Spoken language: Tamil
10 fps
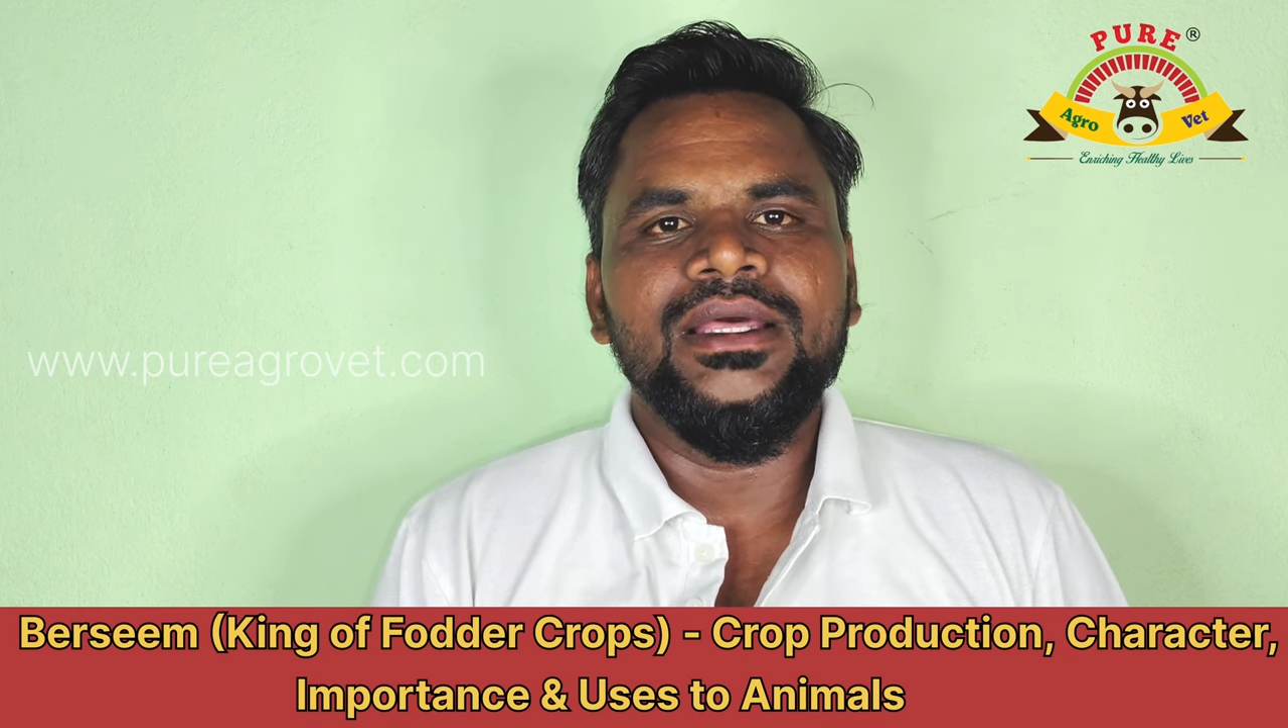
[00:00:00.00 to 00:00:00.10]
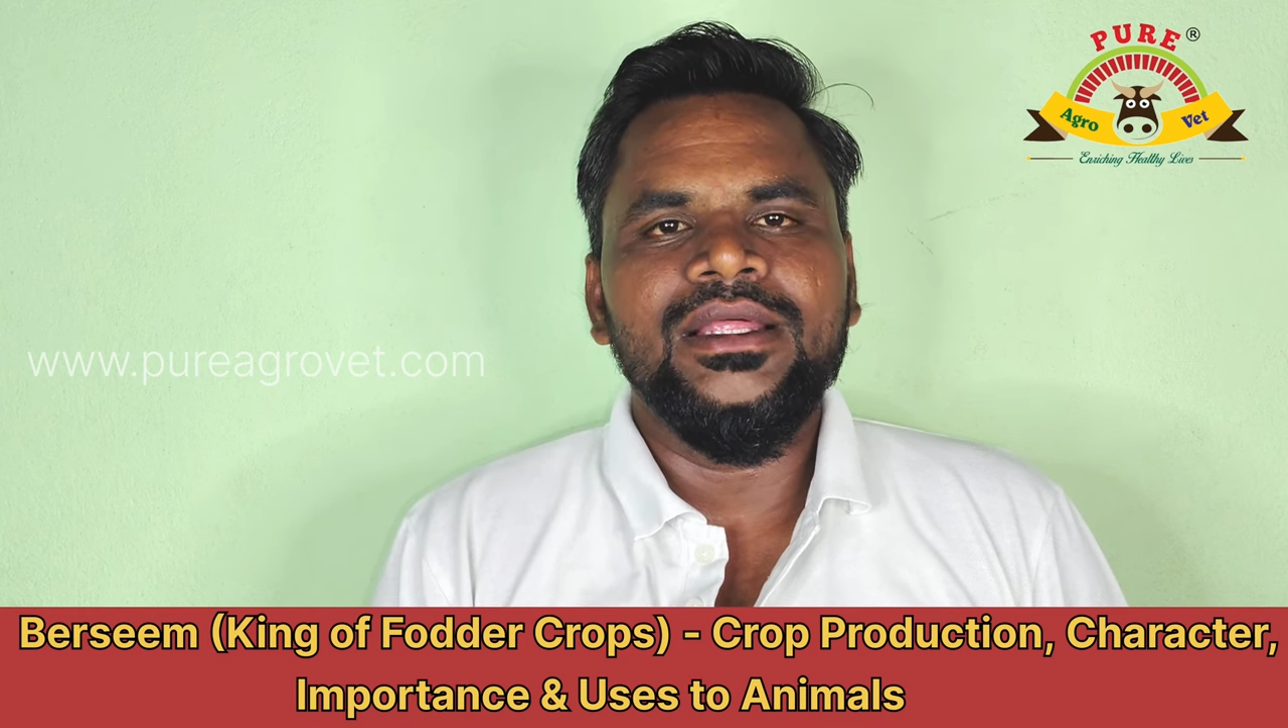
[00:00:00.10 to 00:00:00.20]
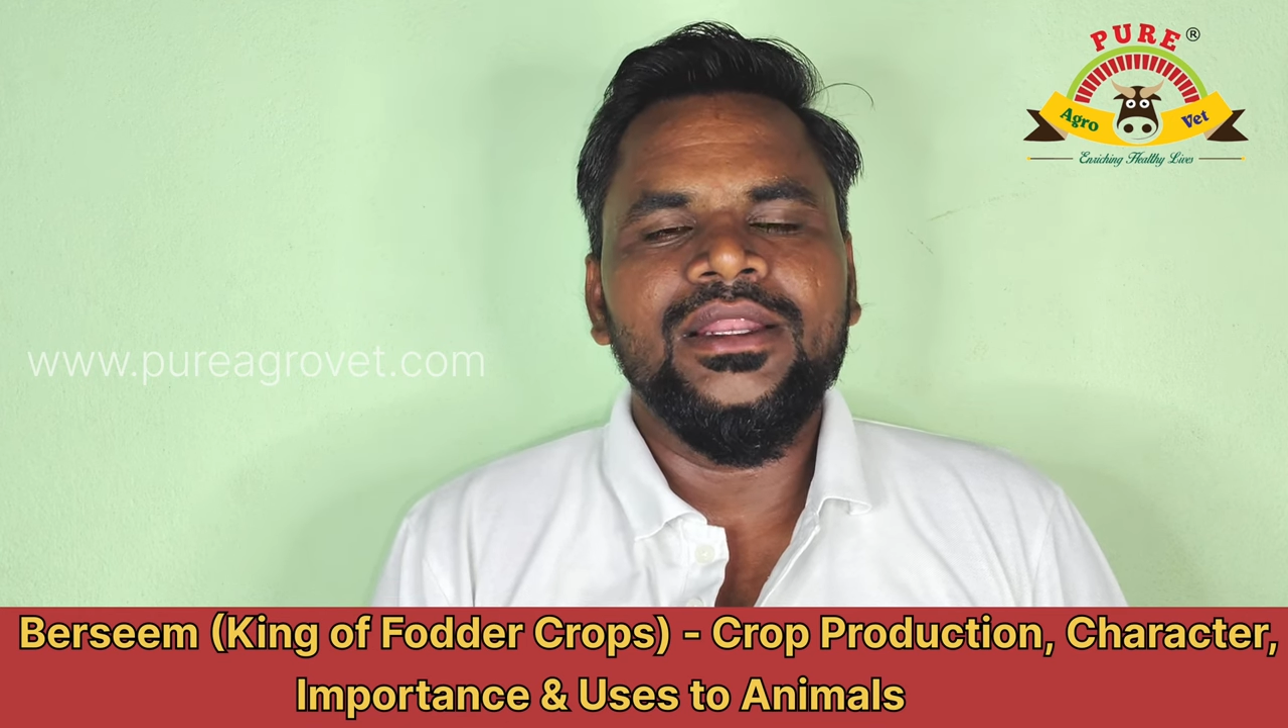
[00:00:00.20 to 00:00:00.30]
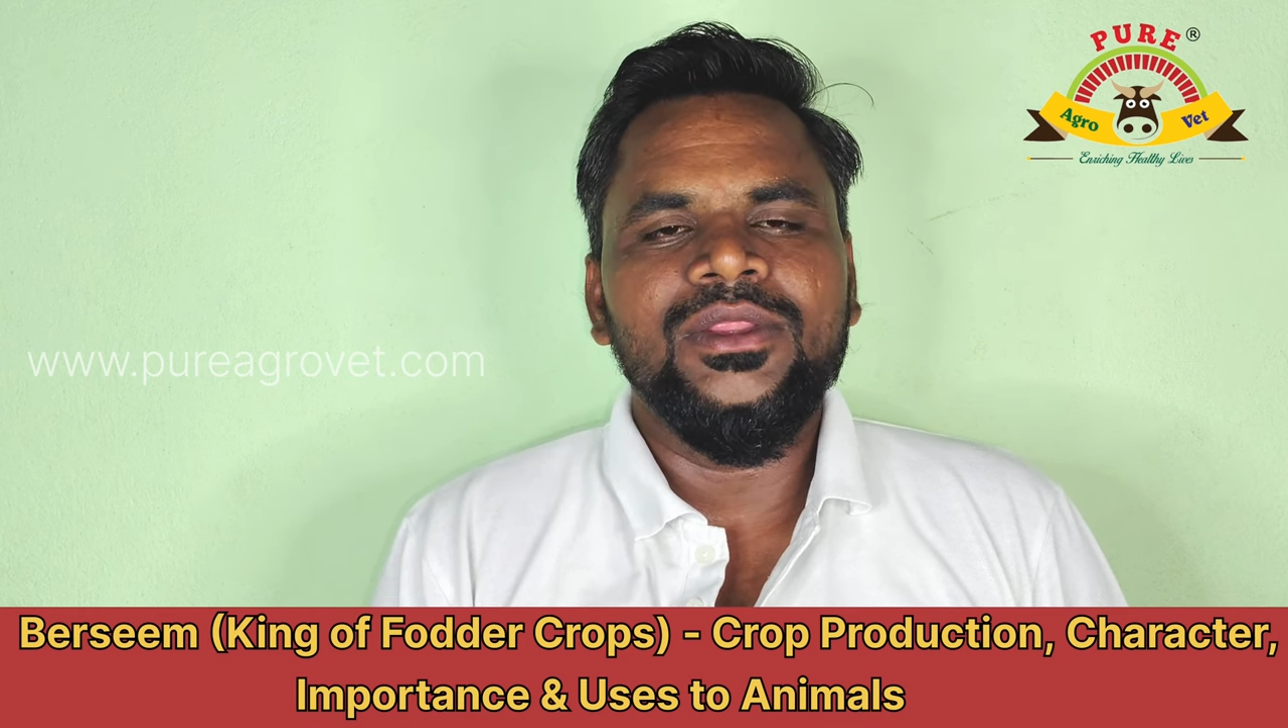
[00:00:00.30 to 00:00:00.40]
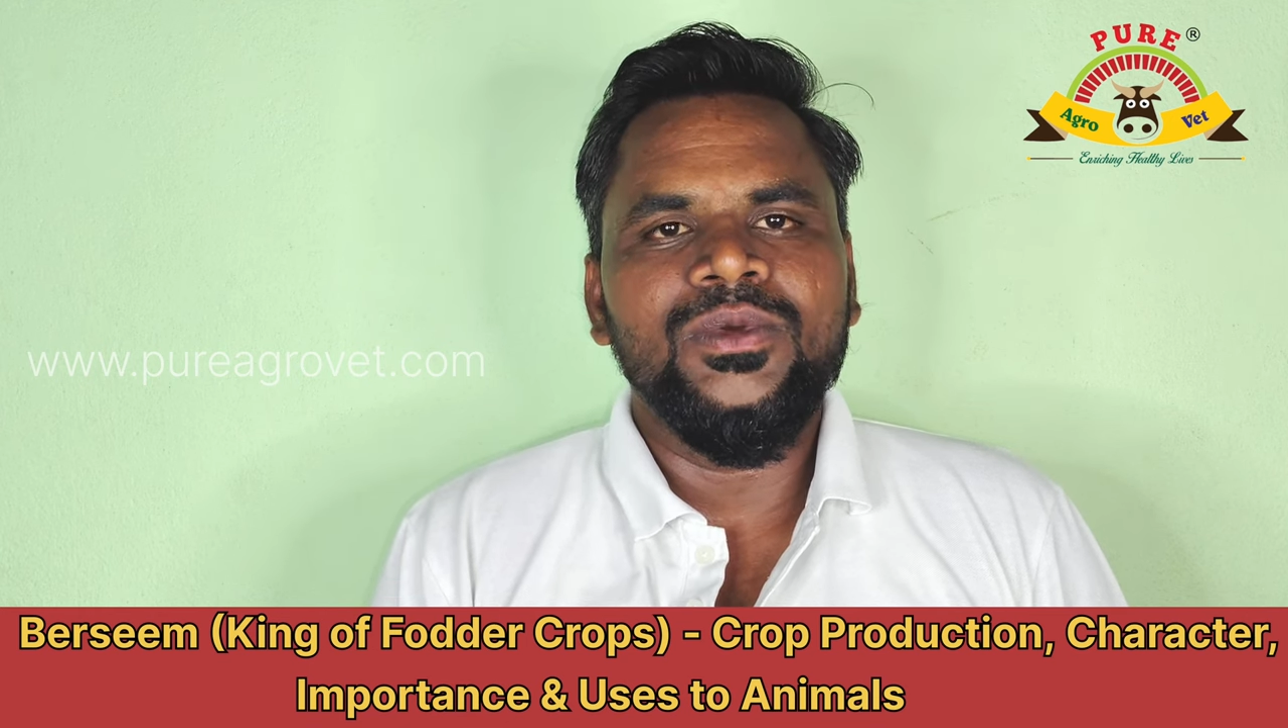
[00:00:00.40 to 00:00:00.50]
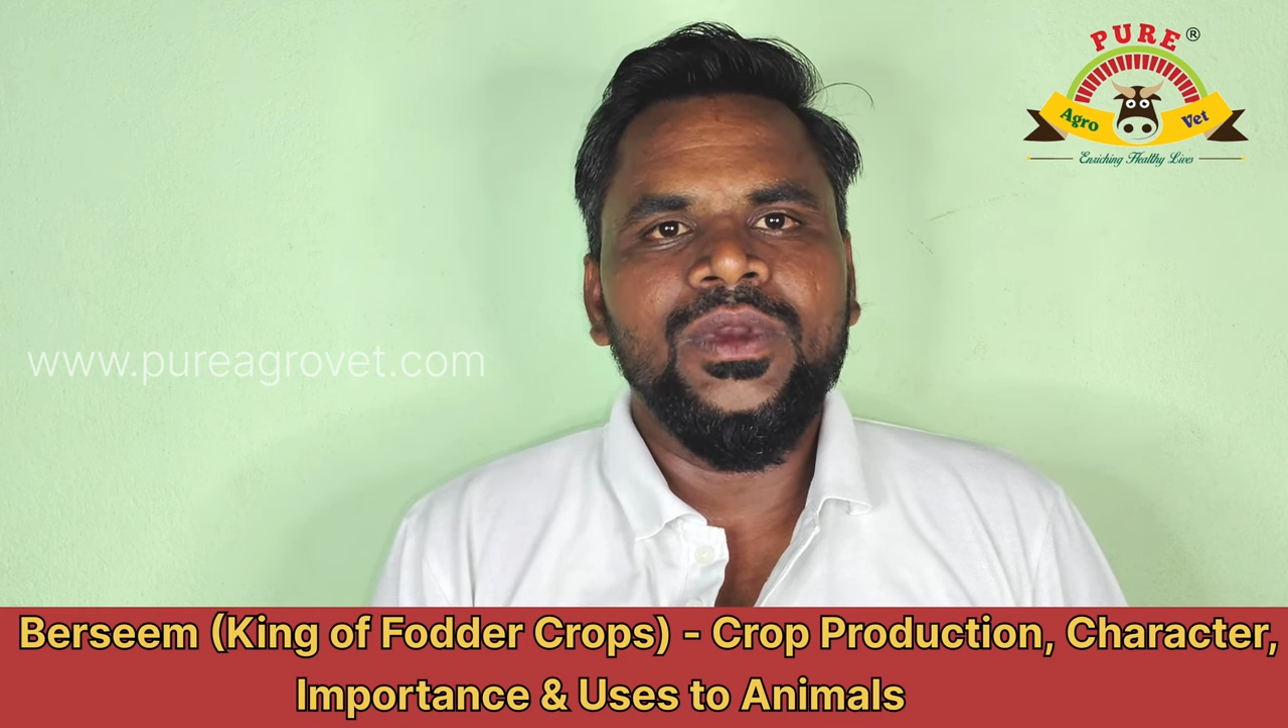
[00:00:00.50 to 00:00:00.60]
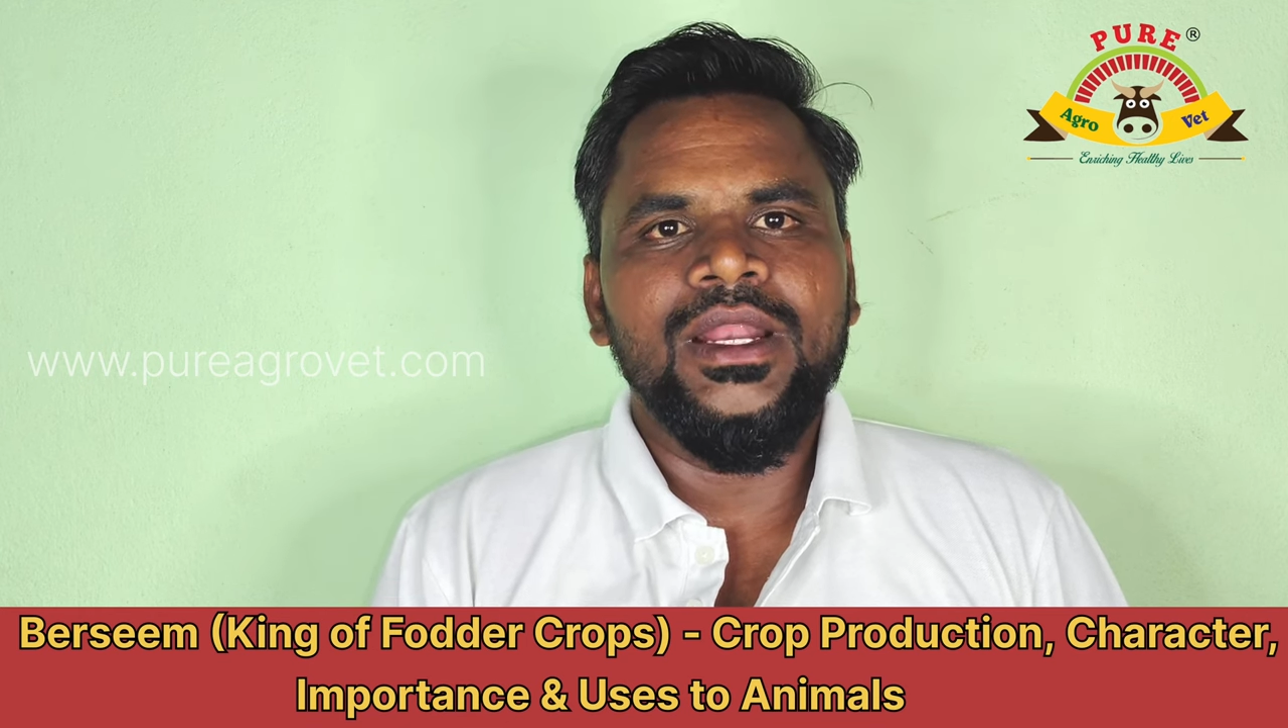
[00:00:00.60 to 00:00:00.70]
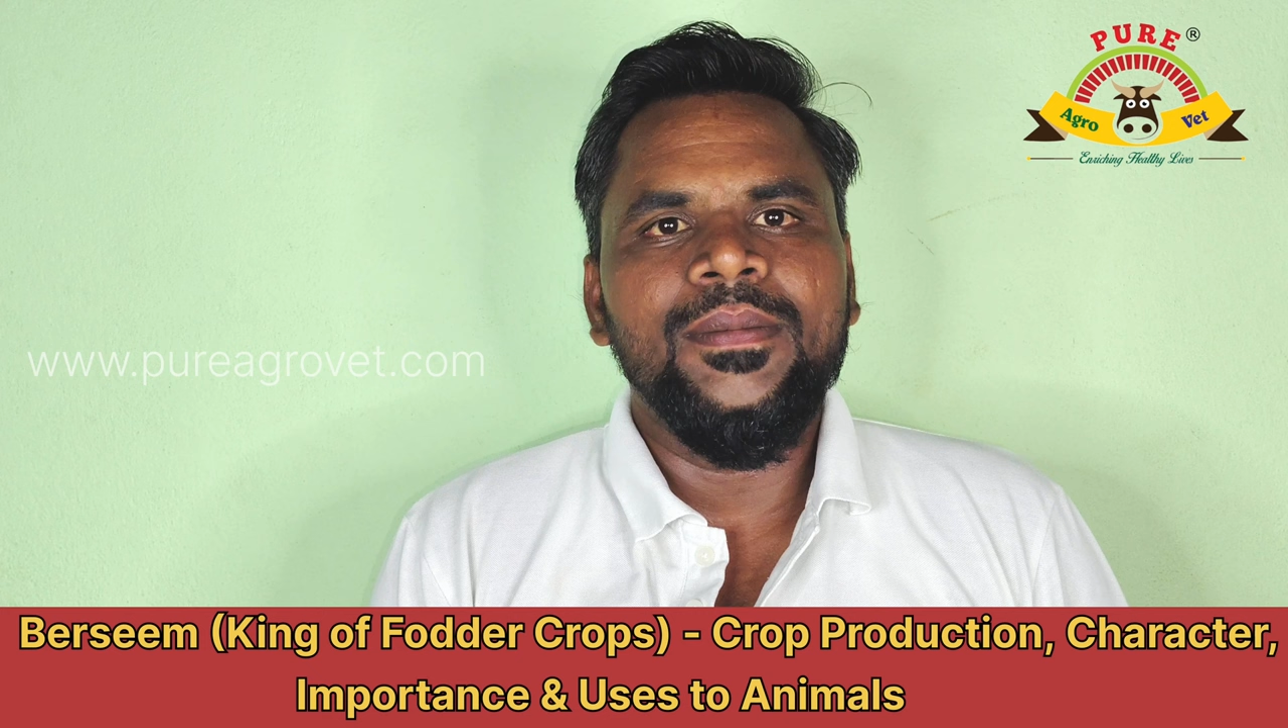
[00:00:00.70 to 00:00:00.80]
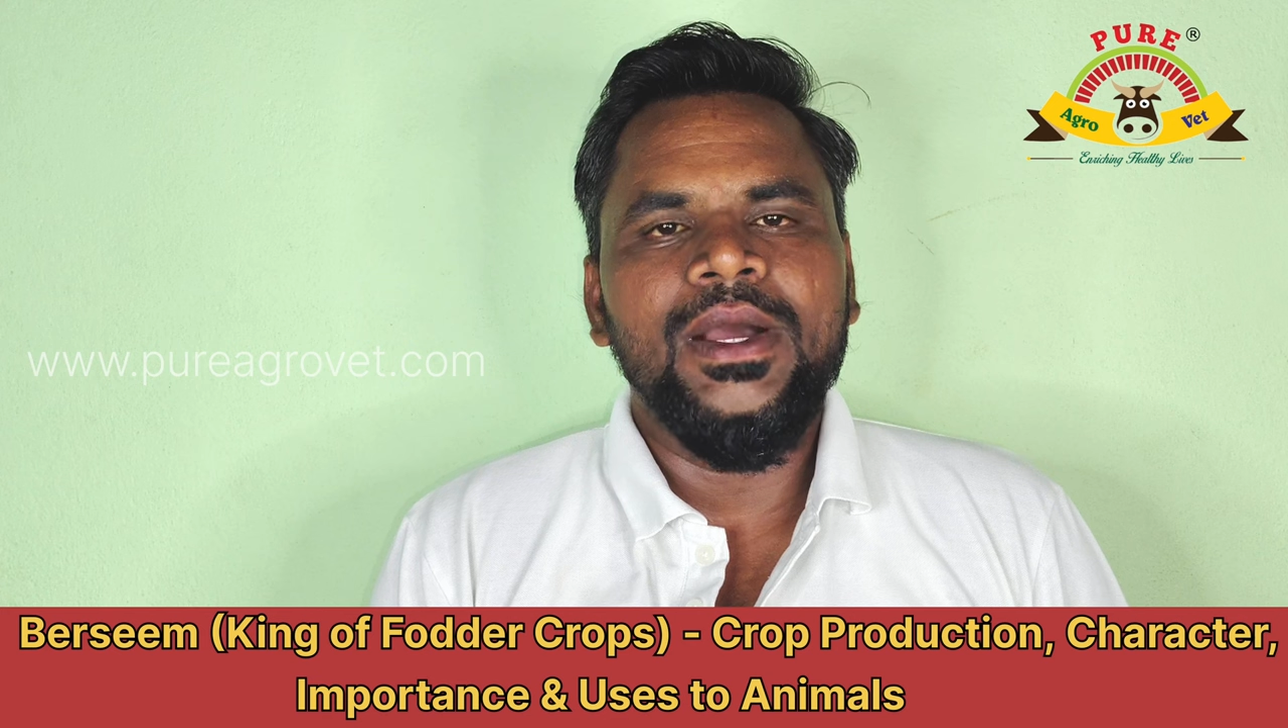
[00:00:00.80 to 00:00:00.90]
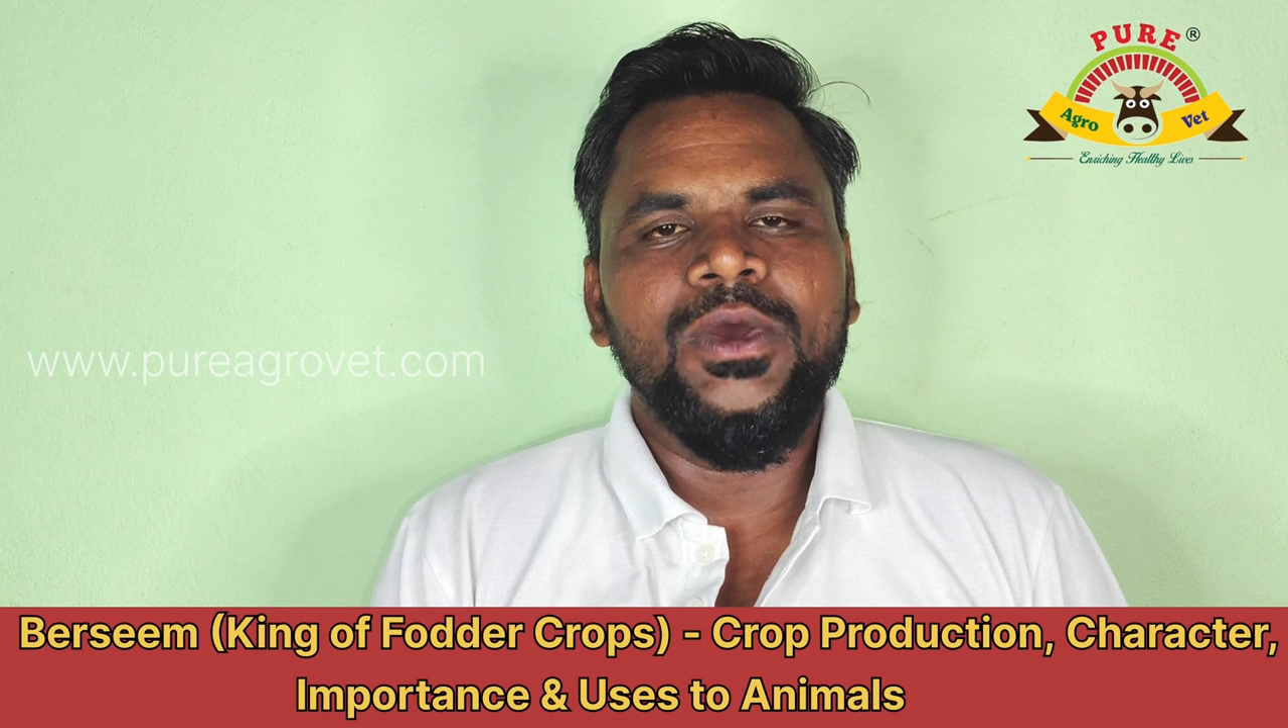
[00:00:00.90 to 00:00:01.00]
இருக்குதுன்றதுக்கு உண்டான